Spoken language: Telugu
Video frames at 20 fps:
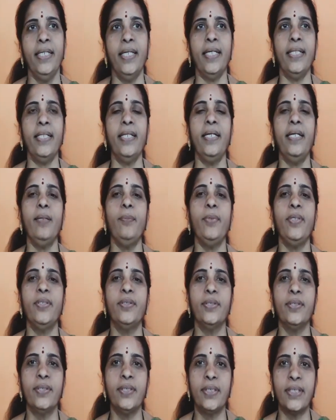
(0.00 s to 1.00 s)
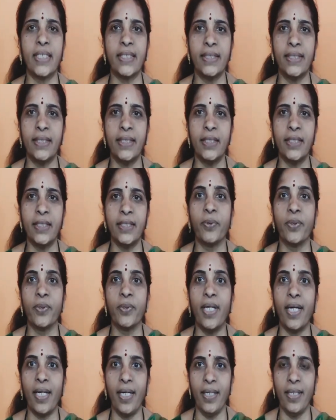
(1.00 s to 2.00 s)
ఏదైనా మనం సక్సెస్
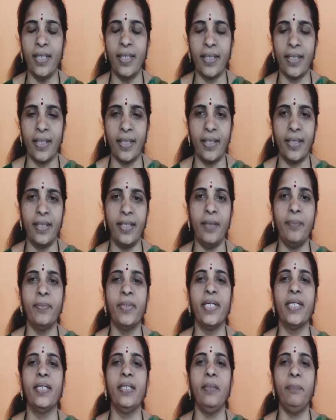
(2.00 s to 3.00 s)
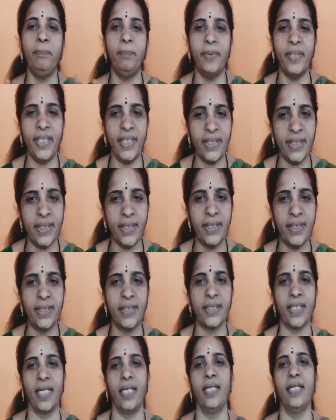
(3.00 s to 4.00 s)
పొందాలి అని అంటే మనకి పేషెన్స్
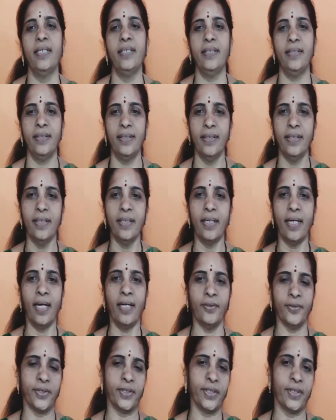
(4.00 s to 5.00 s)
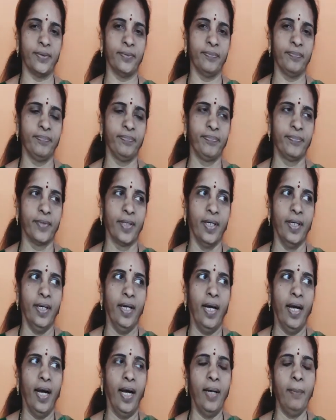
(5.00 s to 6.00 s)
చాలా అవసరం
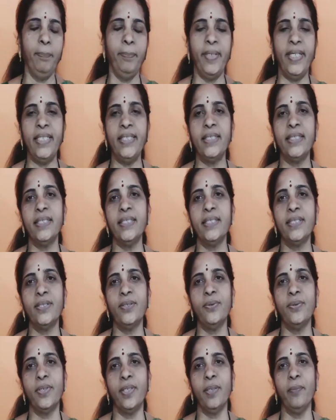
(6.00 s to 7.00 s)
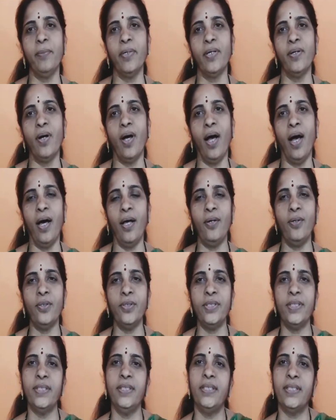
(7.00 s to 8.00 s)
ఆ పేషెన్స్ తోటి మనం
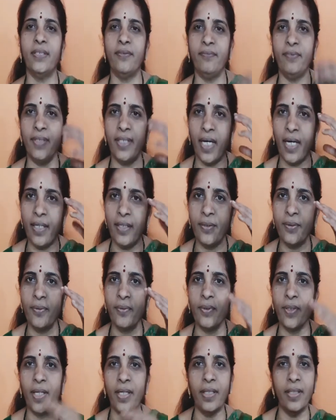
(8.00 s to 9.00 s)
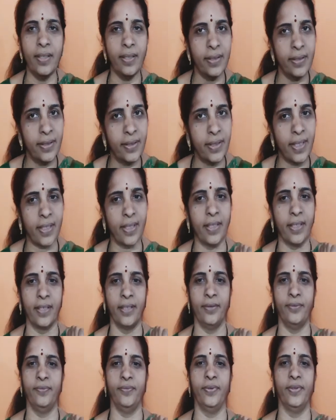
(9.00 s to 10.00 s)
ఆలోచించే విధానం కూడా చక్కగా
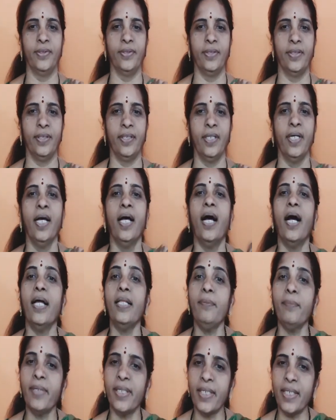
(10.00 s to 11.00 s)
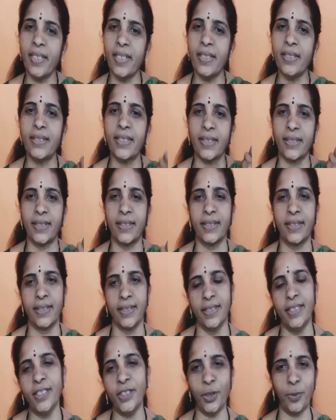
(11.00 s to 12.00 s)
ఉంటుంది అది మనకి
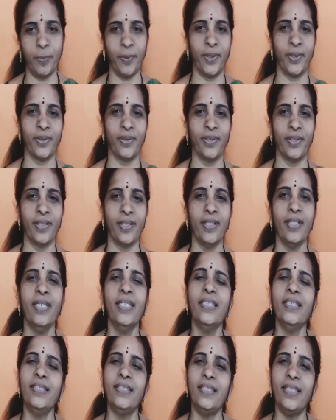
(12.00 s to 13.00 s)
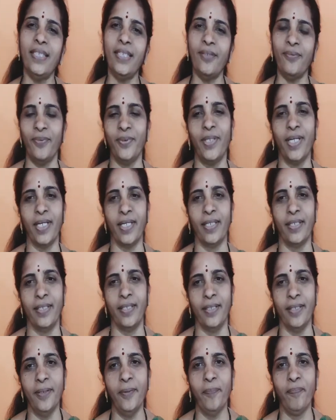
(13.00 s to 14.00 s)
సక్సెస్ని తెచ్చిపెడుతుంది చిన్న ఉదాహరణ